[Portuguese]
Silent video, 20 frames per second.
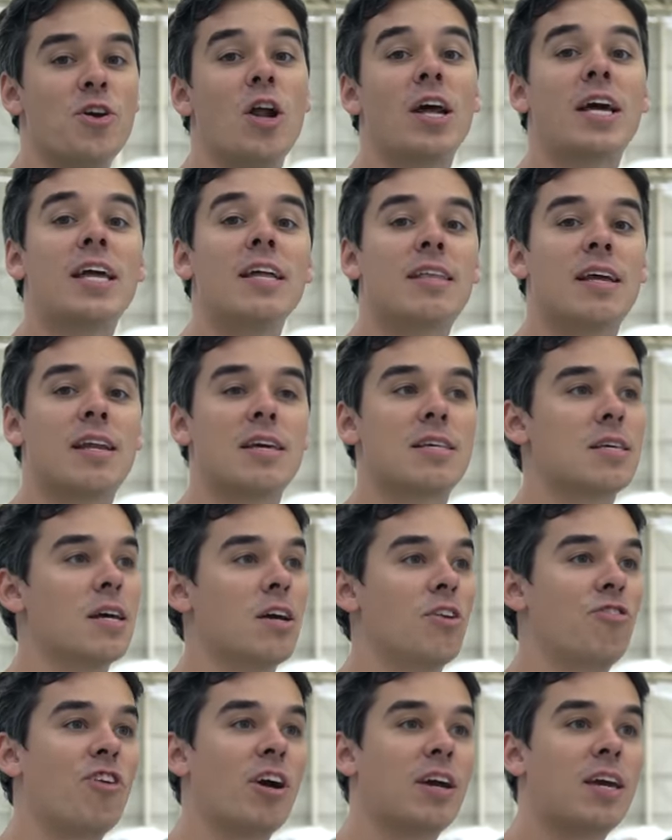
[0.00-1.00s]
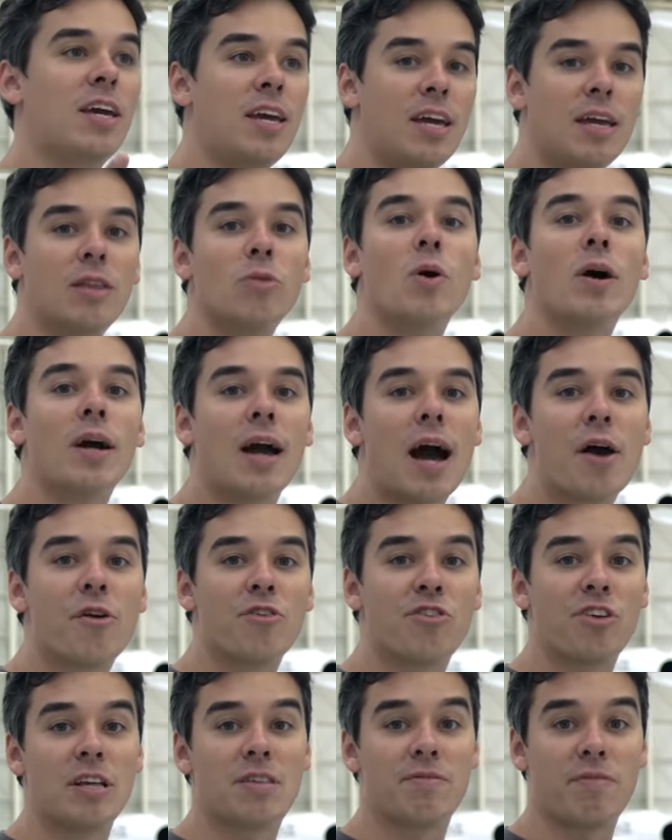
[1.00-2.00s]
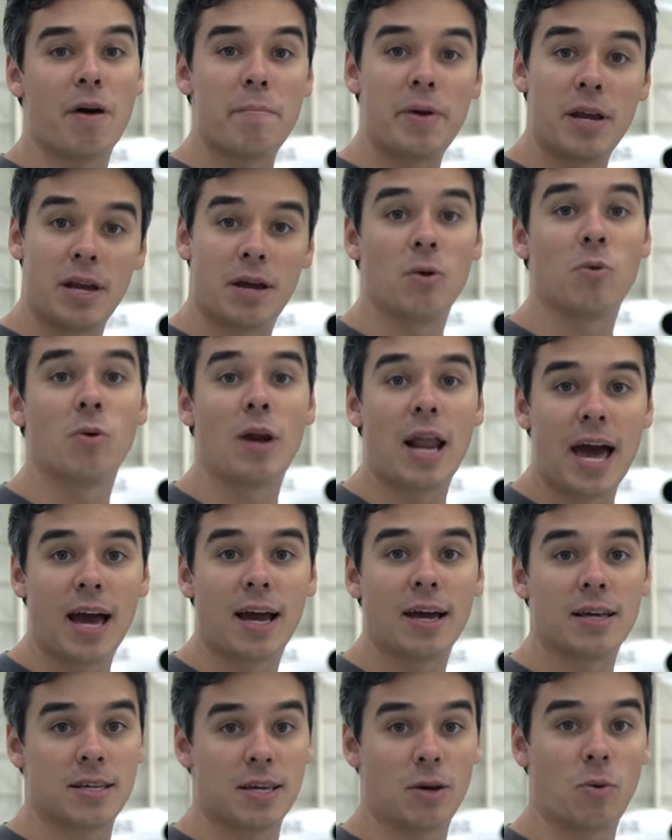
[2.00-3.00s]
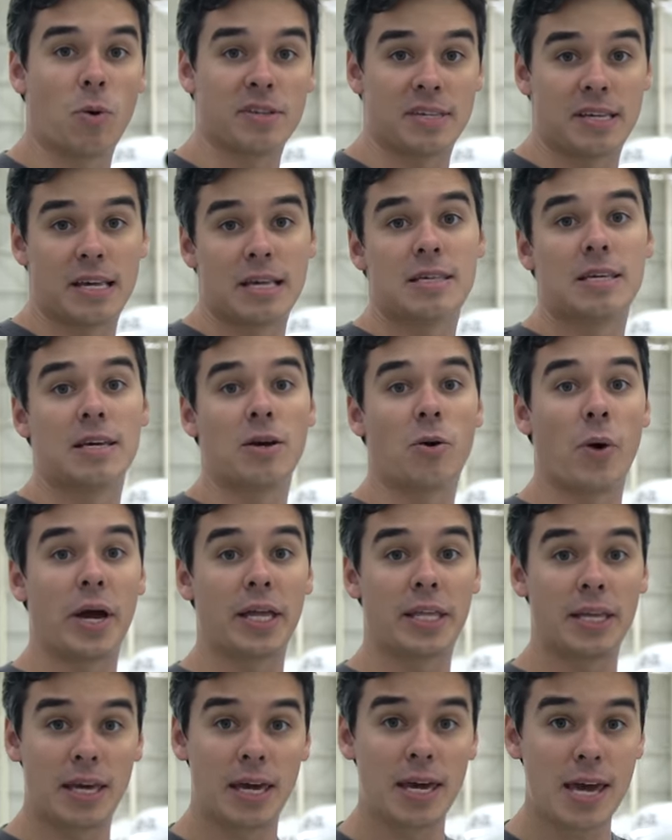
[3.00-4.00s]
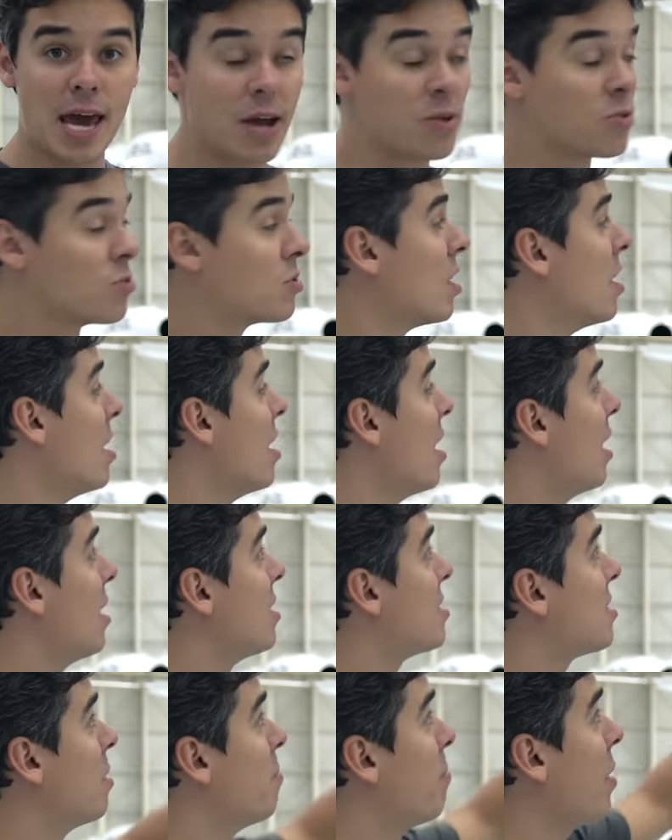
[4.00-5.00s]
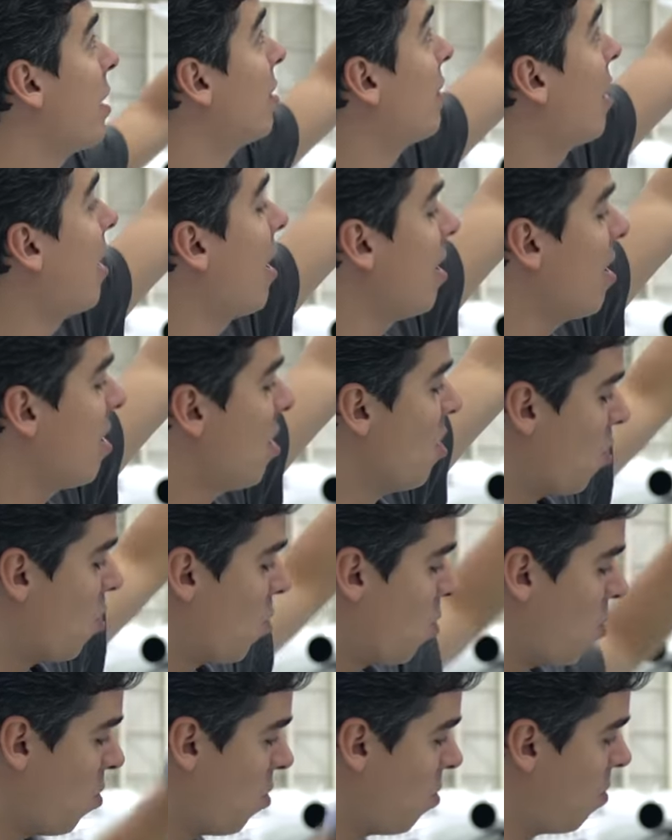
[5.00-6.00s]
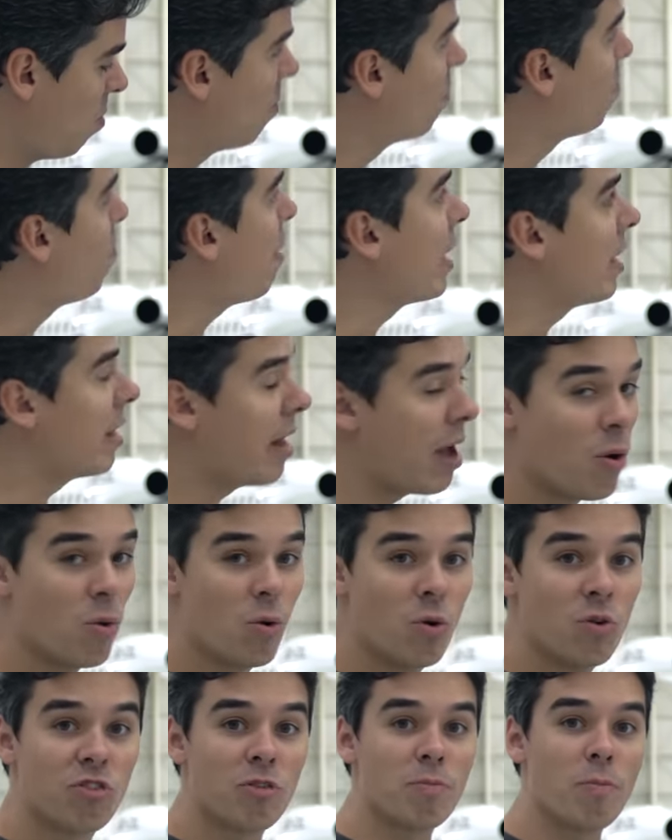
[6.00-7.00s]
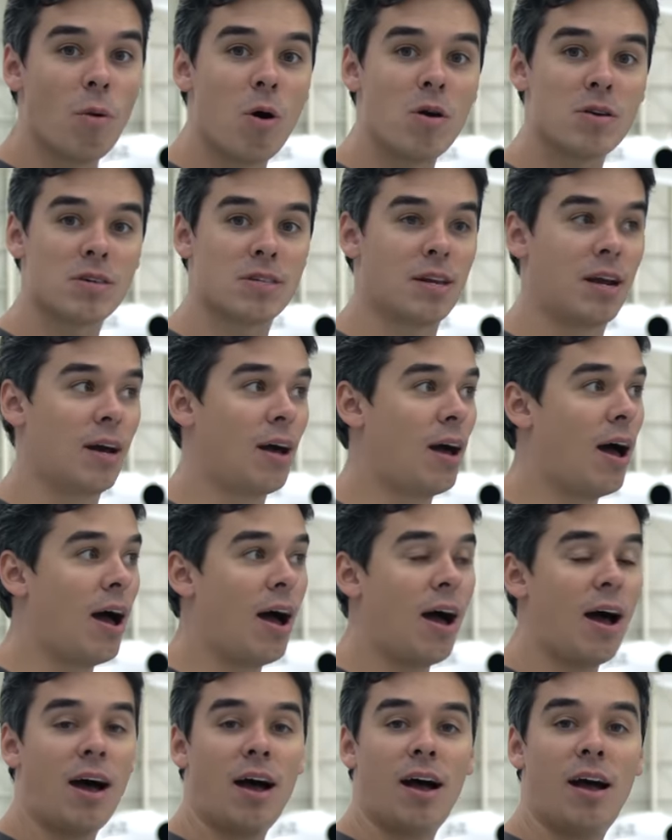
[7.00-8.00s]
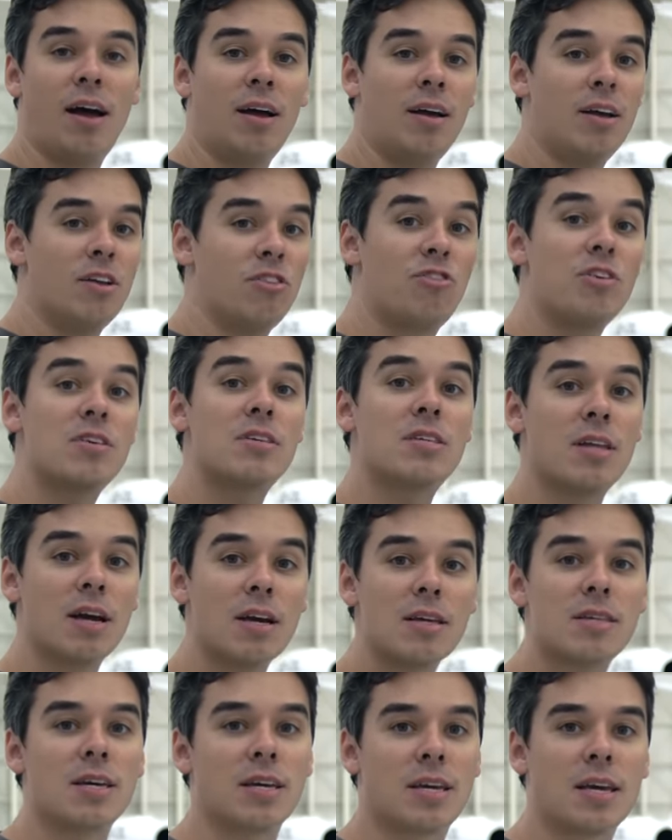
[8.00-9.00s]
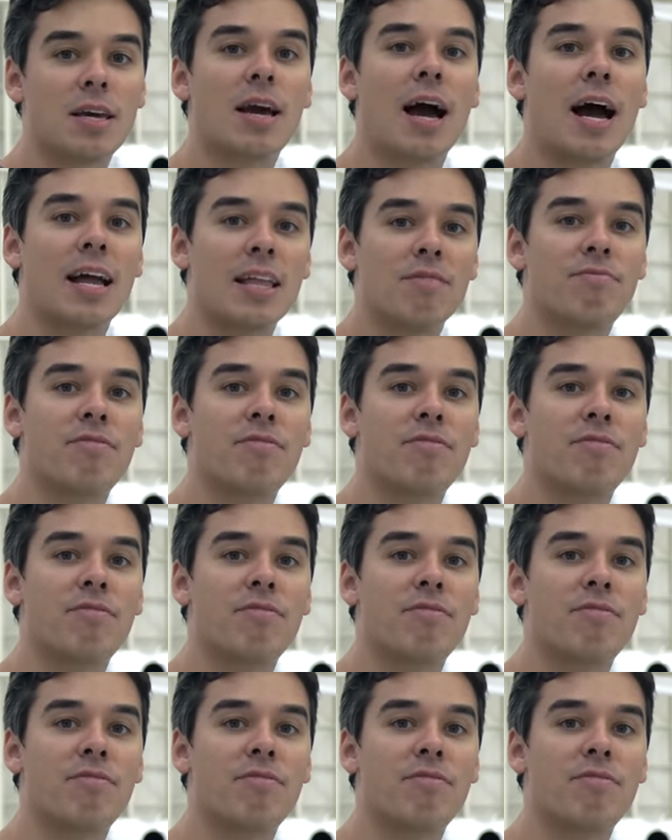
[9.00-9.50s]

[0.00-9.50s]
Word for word: E olha que interessante, aqui no hangar onde eles fabricam o Legacy 450 e 500, eles também têm um painel onde mostra a distância que cada